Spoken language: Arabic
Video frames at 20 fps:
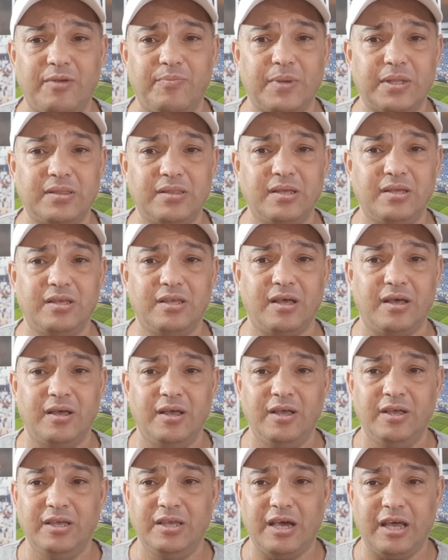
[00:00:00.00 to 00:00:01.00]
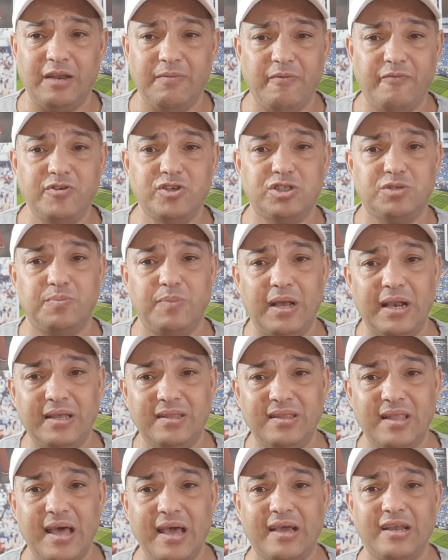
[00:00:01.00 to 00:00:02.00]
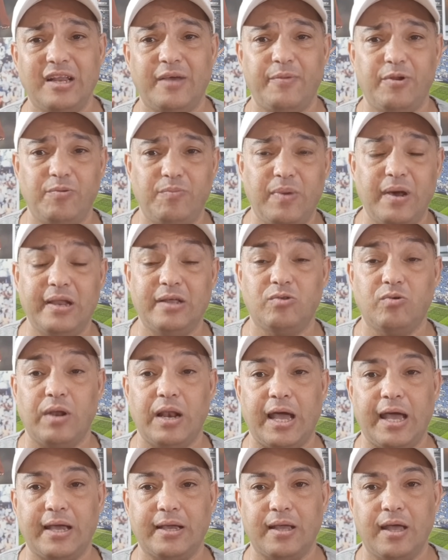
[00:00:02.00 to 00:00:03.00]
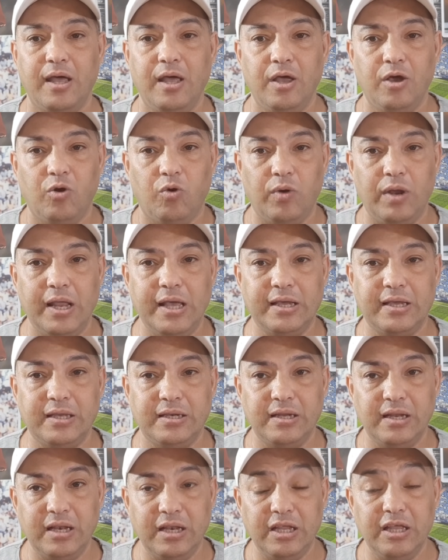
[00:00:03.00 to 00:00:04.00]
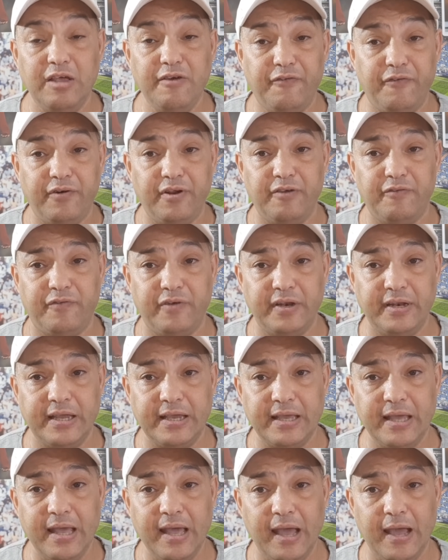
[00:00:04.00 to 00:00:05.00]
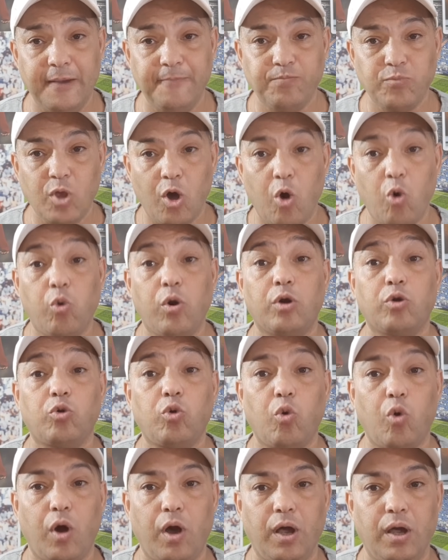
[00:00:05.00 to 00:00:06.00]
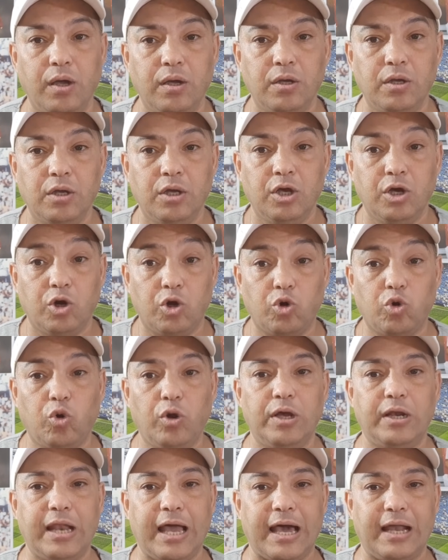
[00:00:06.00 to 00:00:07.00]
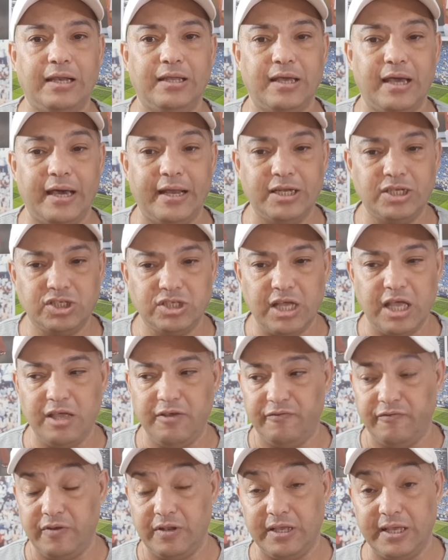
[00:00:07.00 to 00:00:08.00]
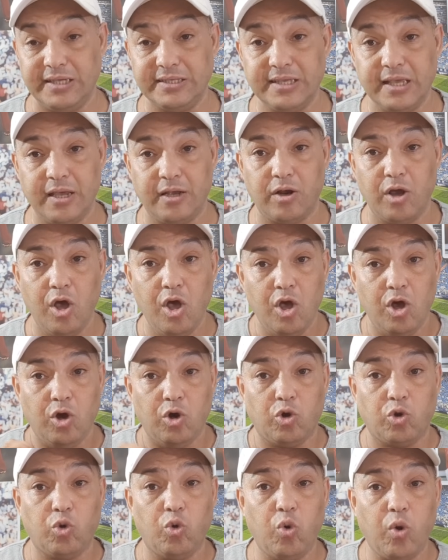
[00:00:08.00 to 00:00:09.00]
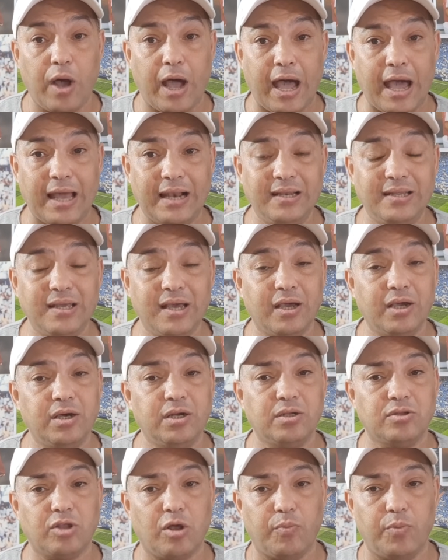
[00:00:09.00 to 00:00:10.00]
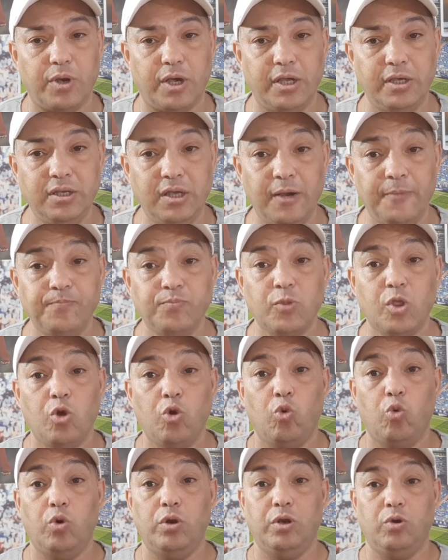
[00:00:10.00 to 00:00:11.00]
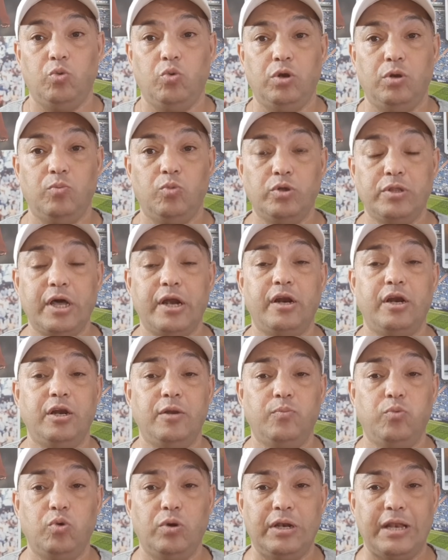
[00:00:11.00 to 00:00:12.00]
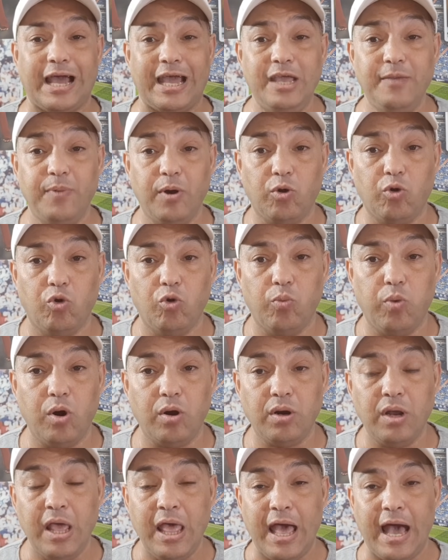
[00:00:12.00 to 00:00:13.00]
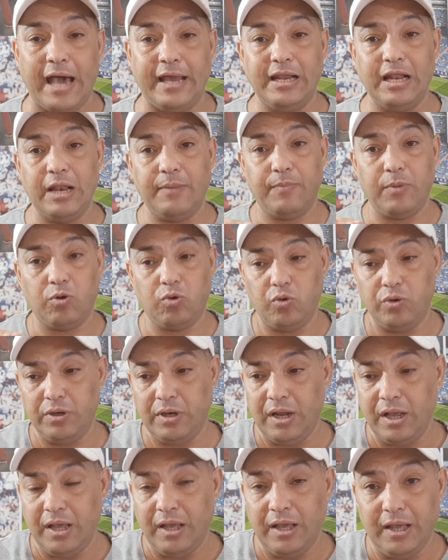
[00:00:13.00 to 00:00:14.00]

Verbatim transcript: المادية يعني مفيش بلد أغنى من بلد ولا حاجة ولكن اللي يفرق في النجاح هو الروح الروح العالية أنا شايف الجزائر روح عالية غير طبيعية والمدرب واللعيبة الكبار أنا لما أكون